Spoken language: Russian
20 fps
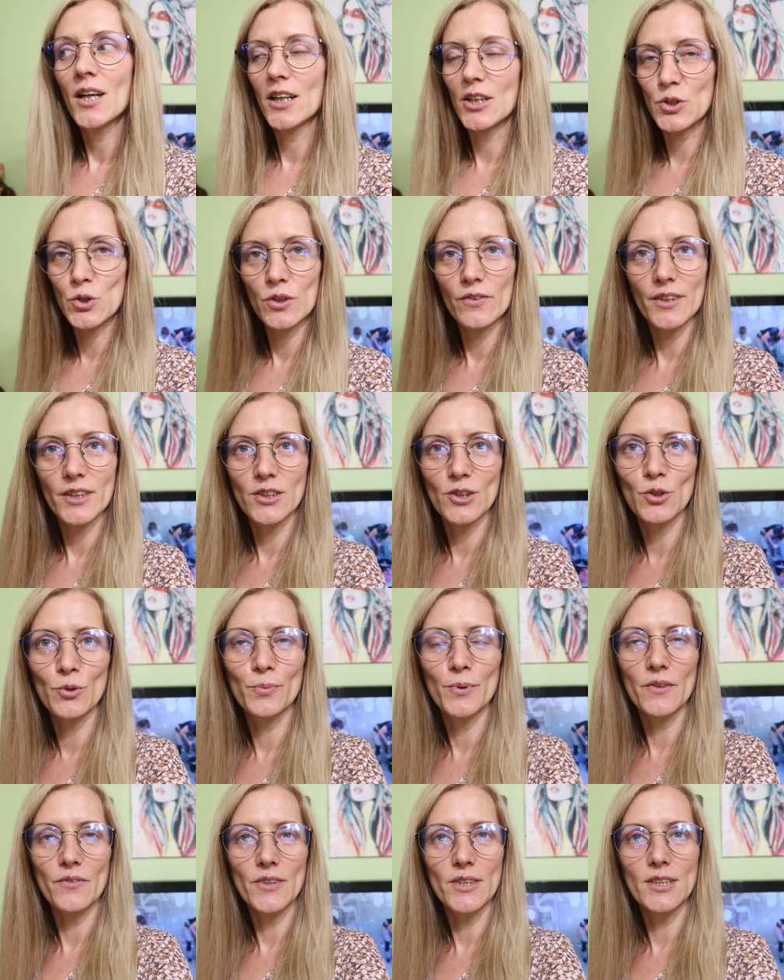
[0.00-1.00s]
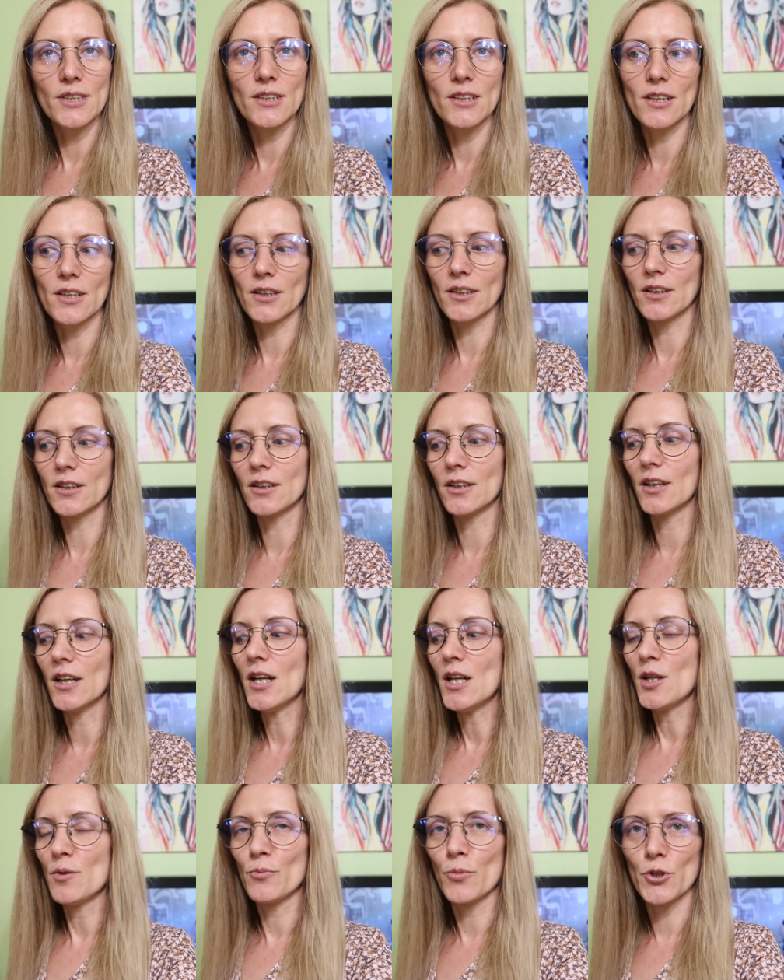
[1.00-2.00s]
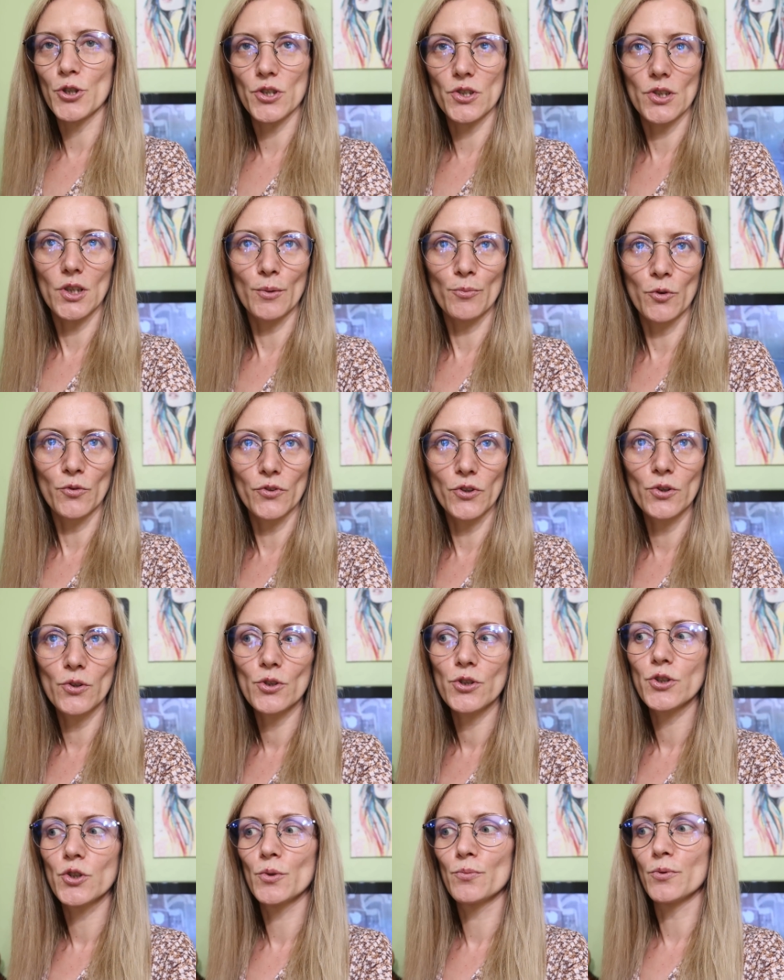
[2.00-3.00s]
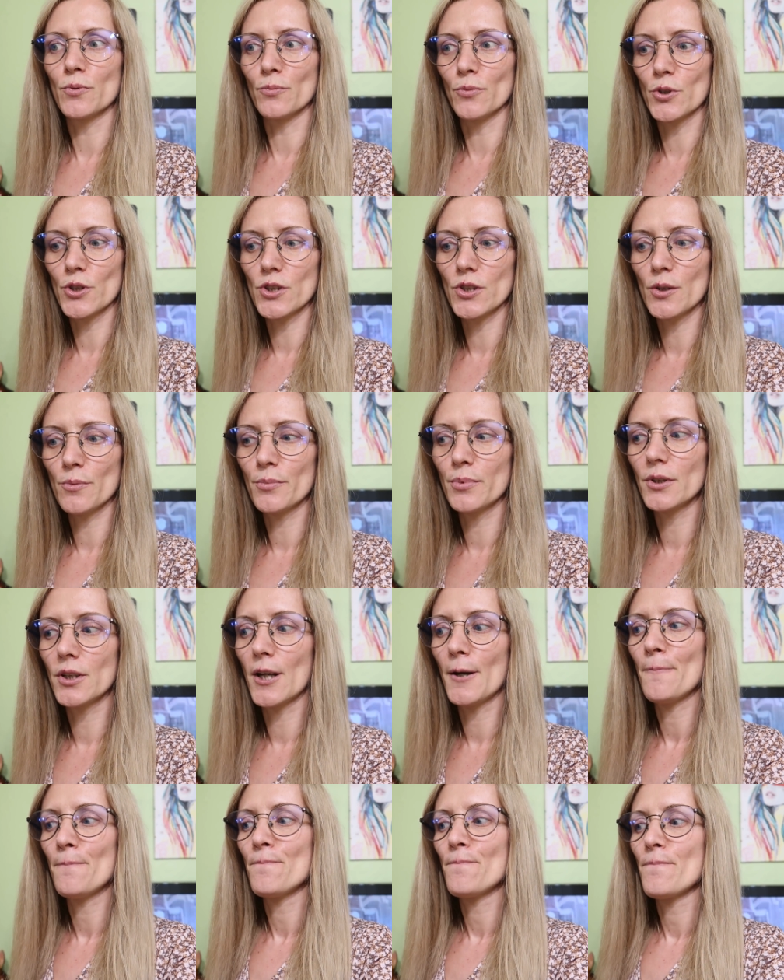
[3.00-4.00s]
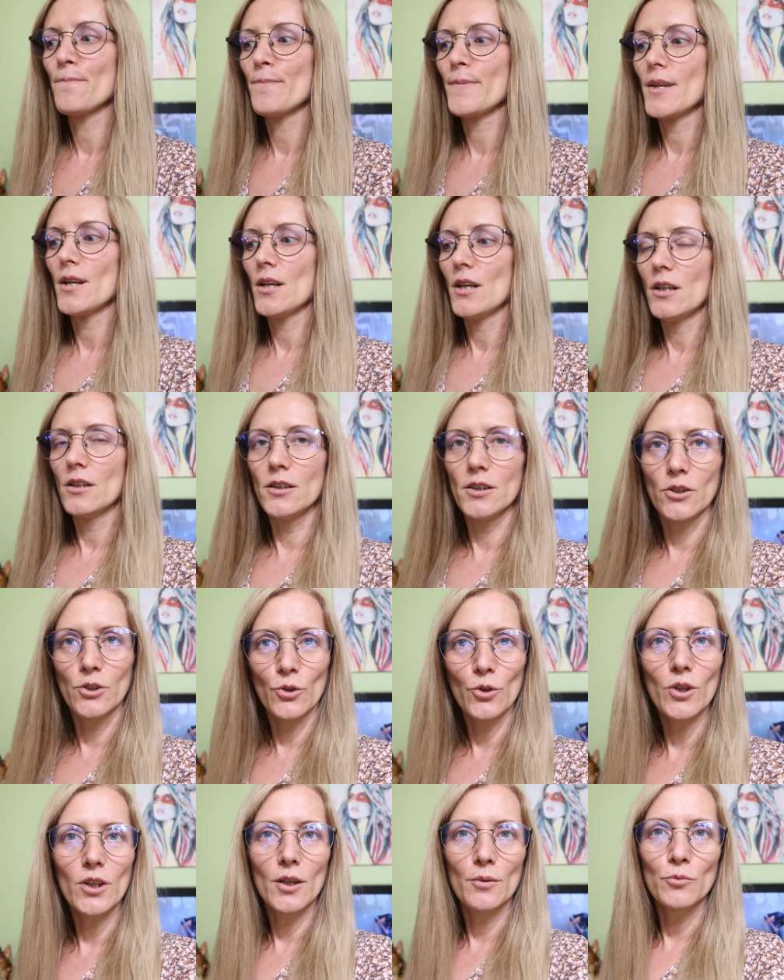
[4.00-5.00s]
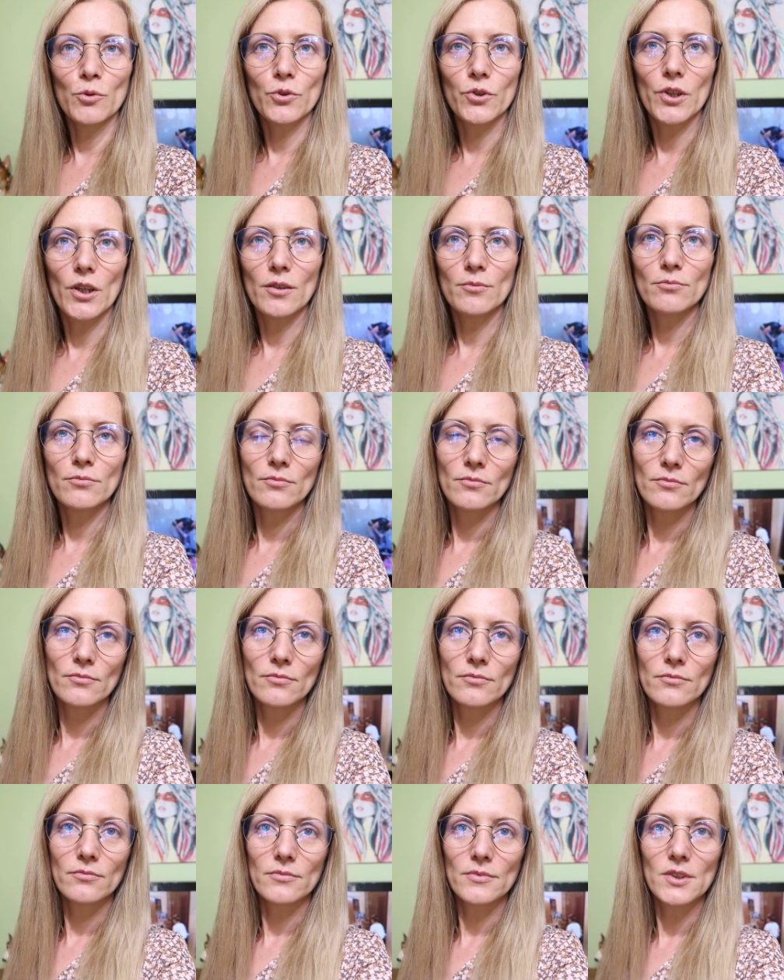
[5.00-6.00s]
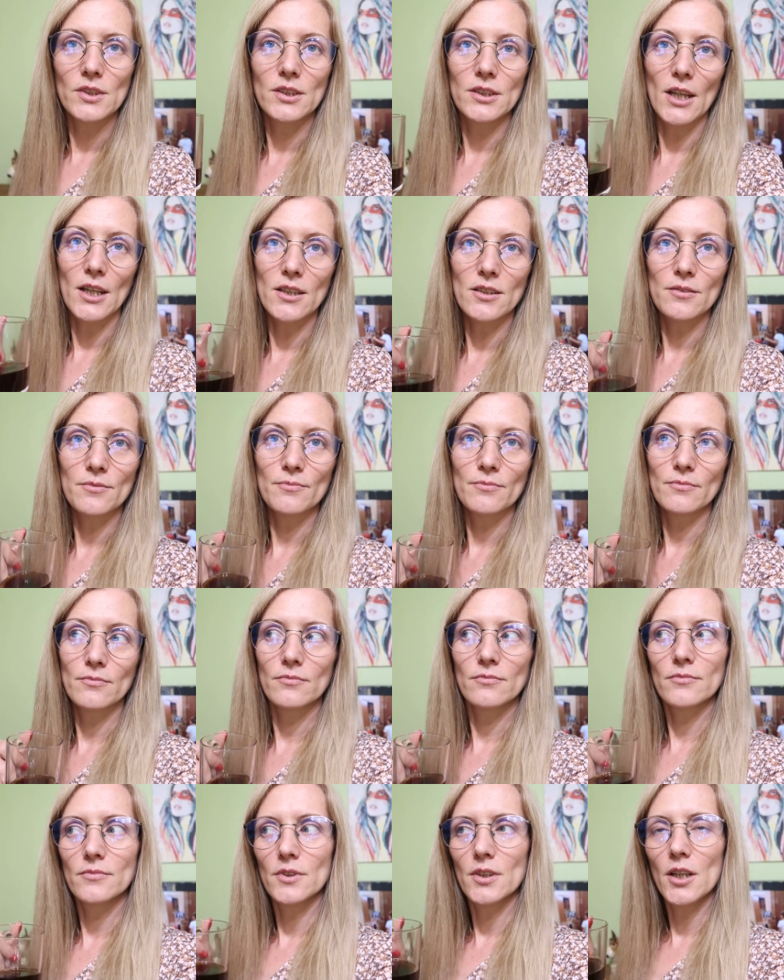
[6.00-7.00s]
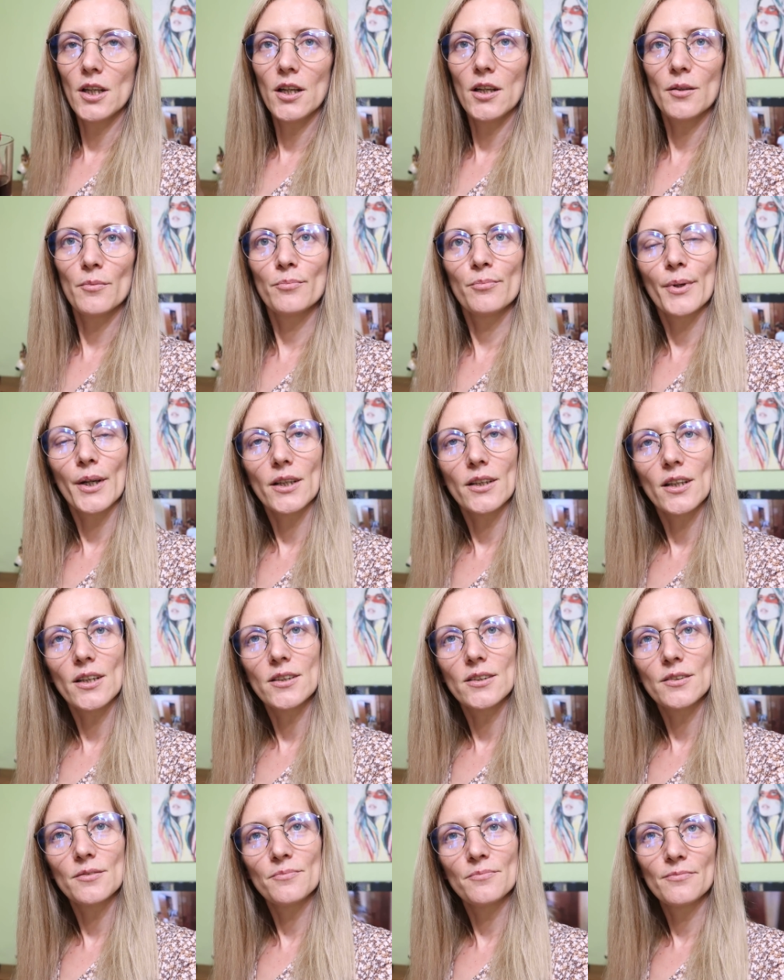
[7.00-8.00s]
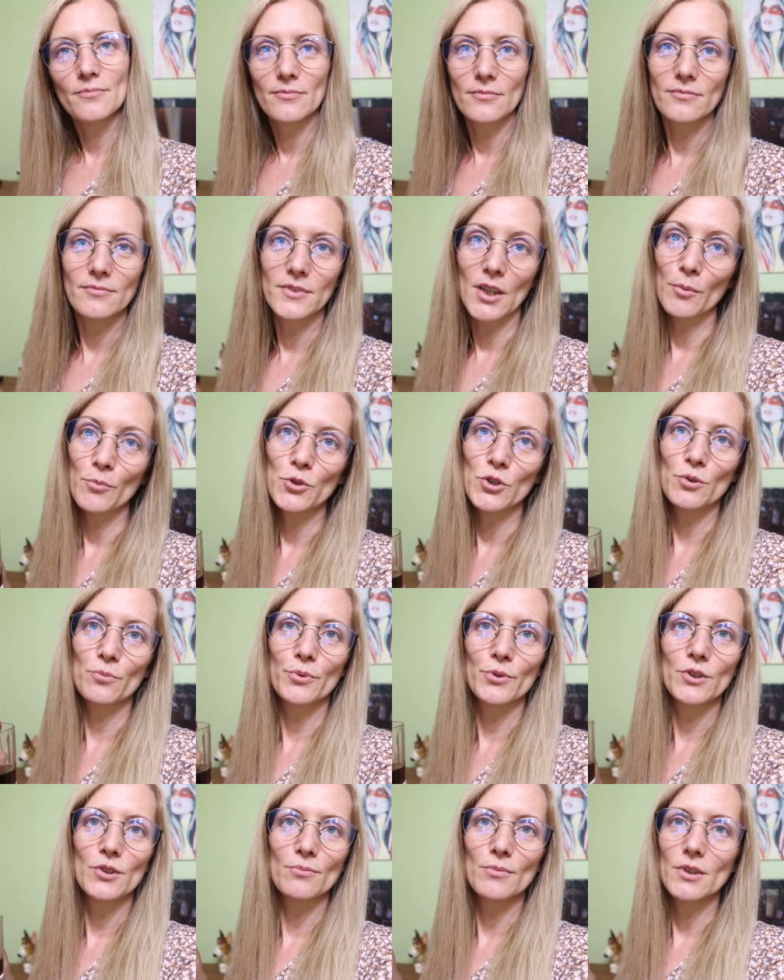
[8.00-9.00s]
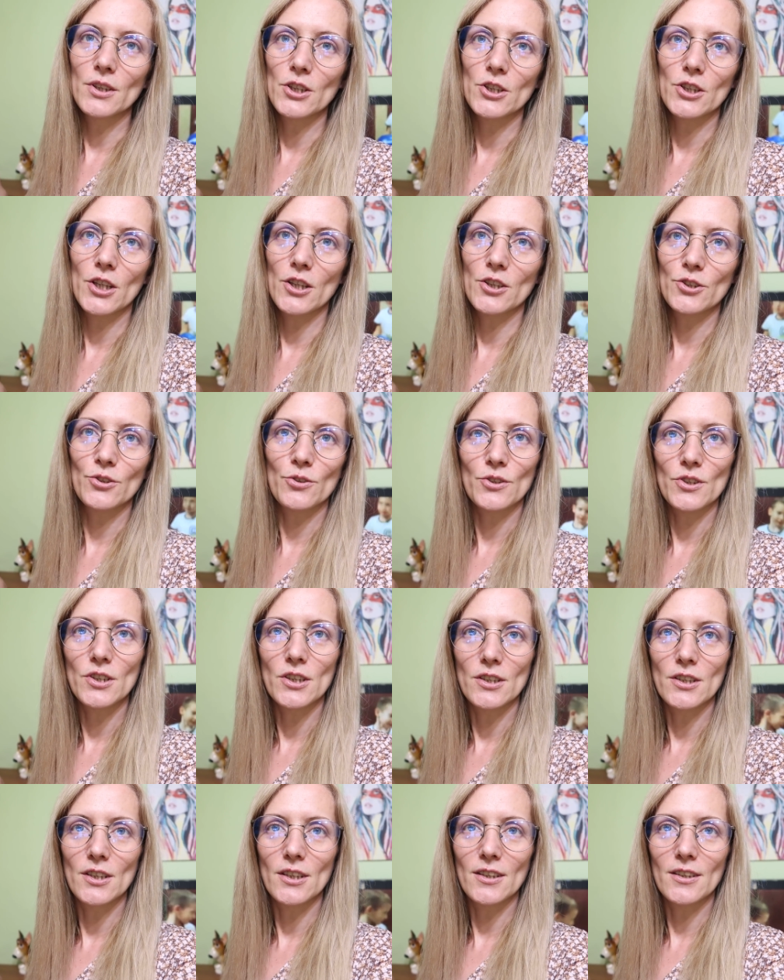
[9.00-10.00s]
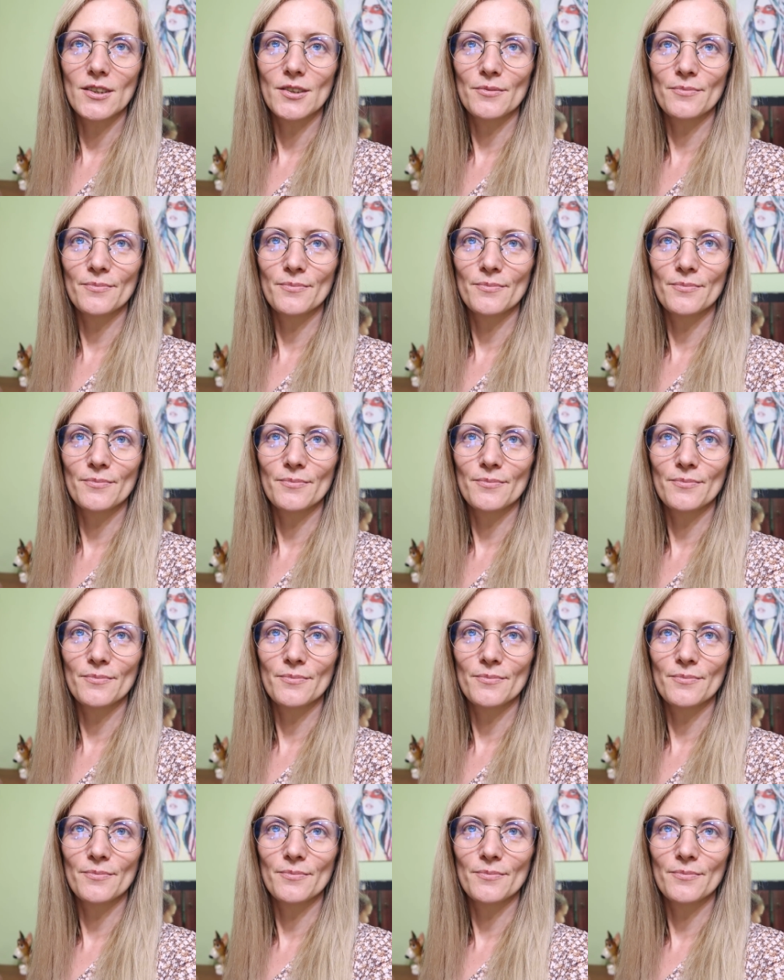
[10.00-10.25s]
Хочу квартиру привести к божескому виду, чтобы можно было ее кому-то сдать или продать. Там уже будем решать, что с ней делать.